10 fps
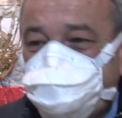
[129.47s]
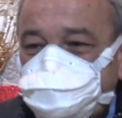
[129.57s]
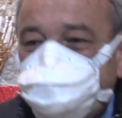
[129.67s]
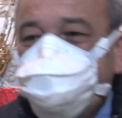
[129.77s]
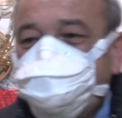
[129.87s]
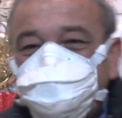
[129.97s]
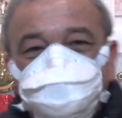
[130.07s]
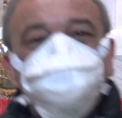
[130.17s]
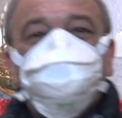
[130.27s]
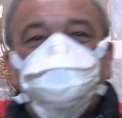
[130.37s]

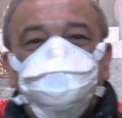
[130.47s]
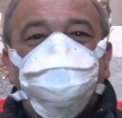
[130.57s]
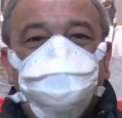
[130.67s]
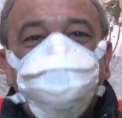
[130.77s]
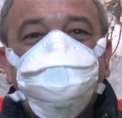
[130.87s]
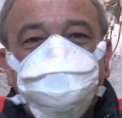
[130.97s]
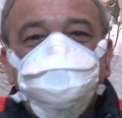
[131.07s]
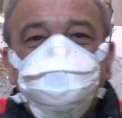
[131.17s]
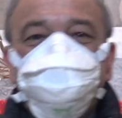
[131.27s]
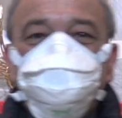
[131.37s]
che anche
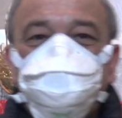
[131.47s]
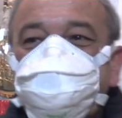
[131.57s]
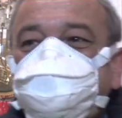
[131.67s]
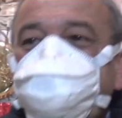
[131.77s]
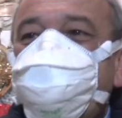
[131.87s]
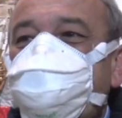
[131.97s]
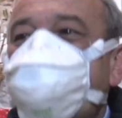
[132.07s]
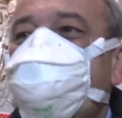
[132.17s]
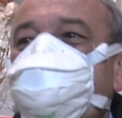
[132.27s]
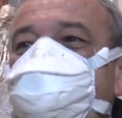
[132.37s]
attraverso questa
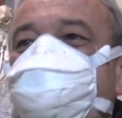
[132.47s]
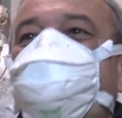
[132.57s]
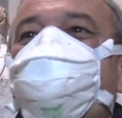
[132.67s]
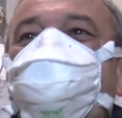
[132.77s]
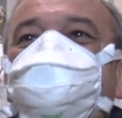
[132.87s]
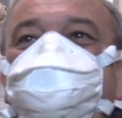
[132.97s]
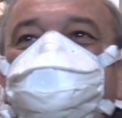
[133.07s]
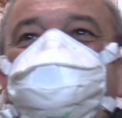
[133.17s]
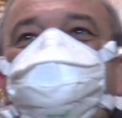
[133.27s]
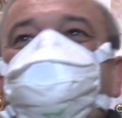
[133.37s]
emergenza
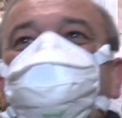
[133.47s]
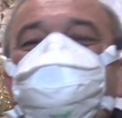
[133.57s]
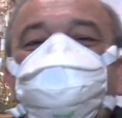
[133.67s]
eh,